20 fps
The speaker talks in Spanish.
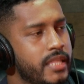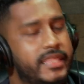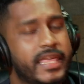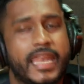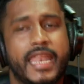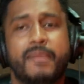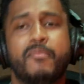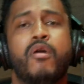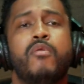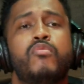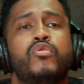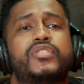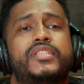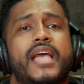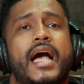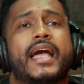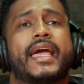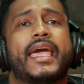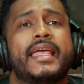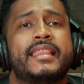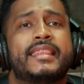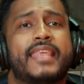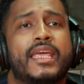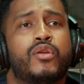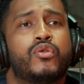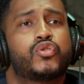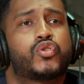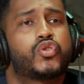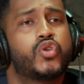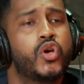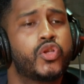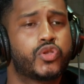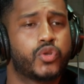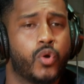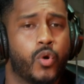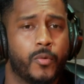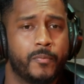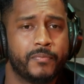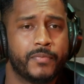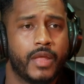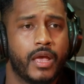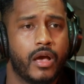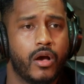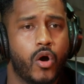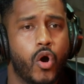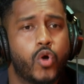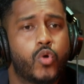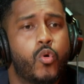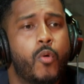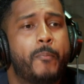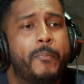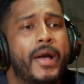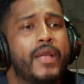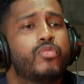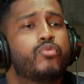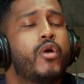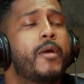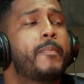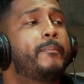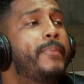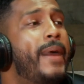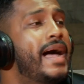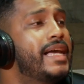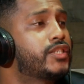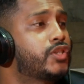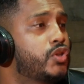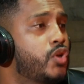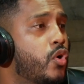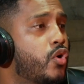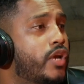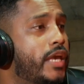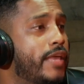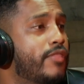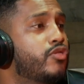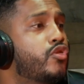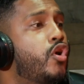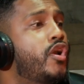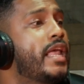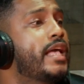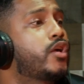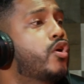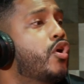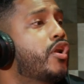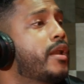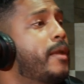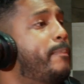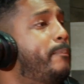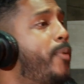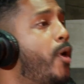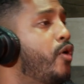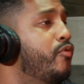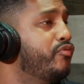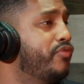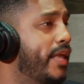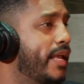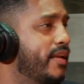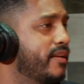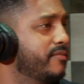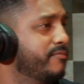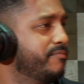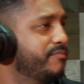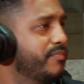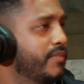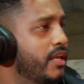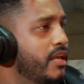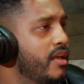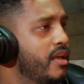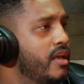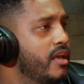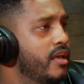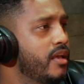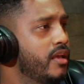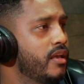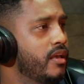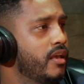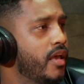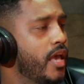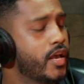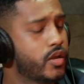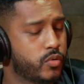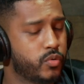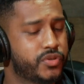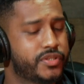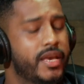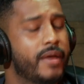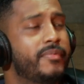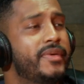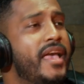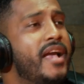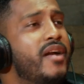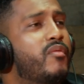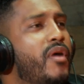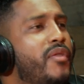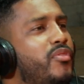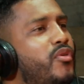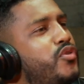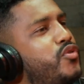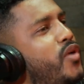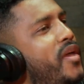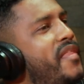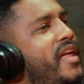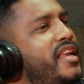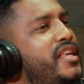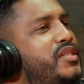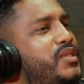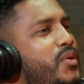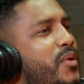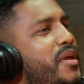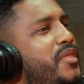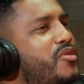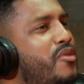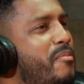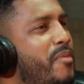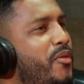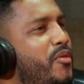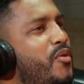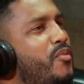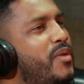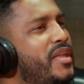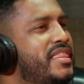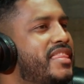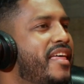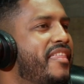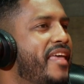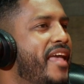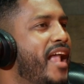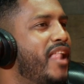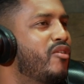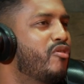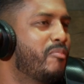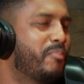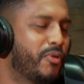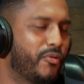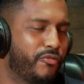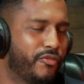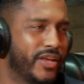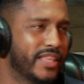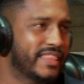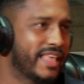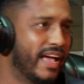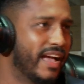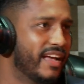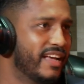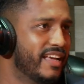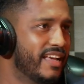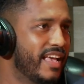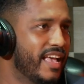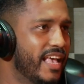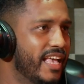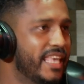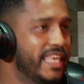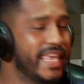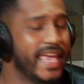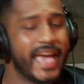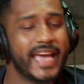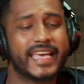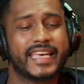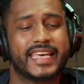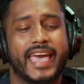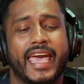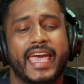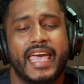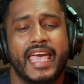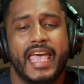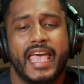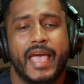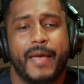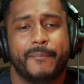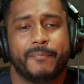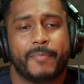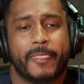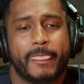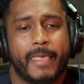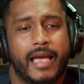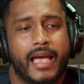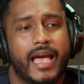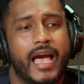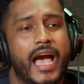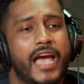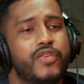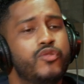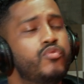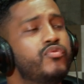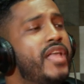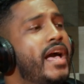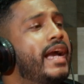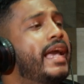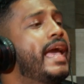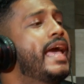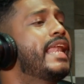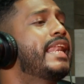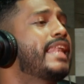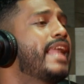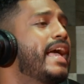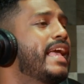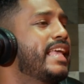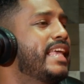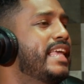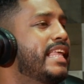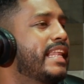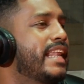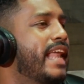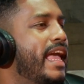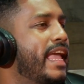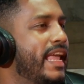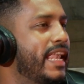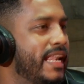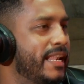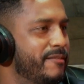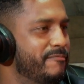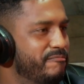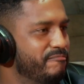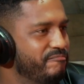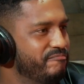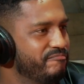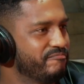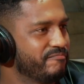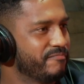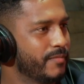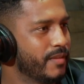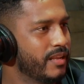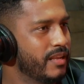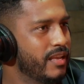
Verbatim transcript: Tenemos mucha gente nosotros ocupando espacios que no le corresponden. Ay. Escuche bien, cuando yo analizo esto me doy cuenta de algo, profeta. Y es que hay una guerra en Israel. Sí.